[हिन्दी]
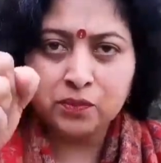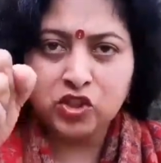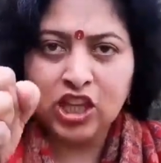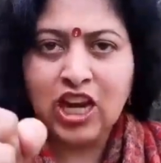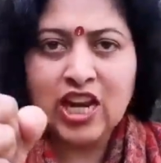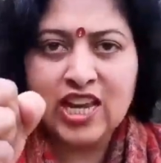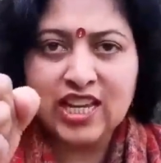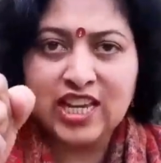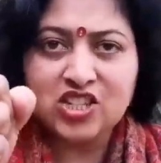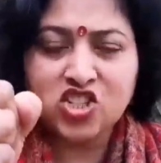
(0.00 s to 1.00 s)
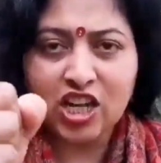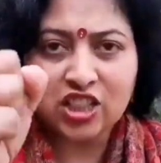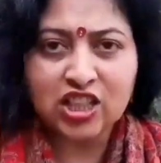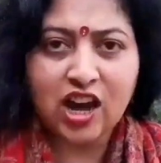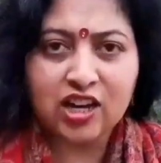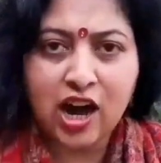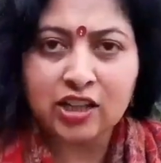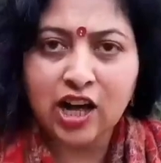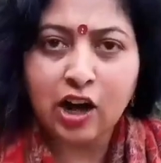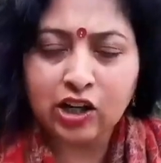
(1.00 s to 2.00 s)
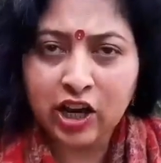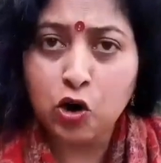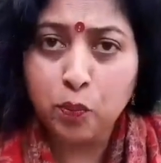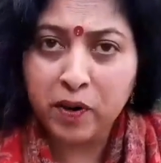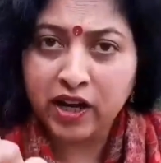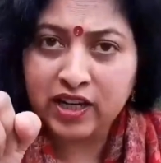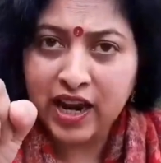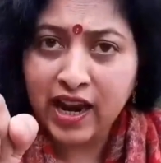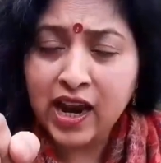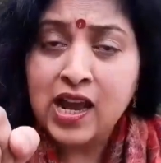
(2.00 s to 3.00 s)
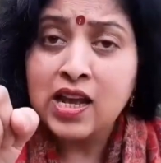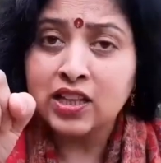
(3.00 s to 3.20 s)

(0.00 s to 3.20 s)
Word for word: अब दिल्ली की जनता का के ऊपर ये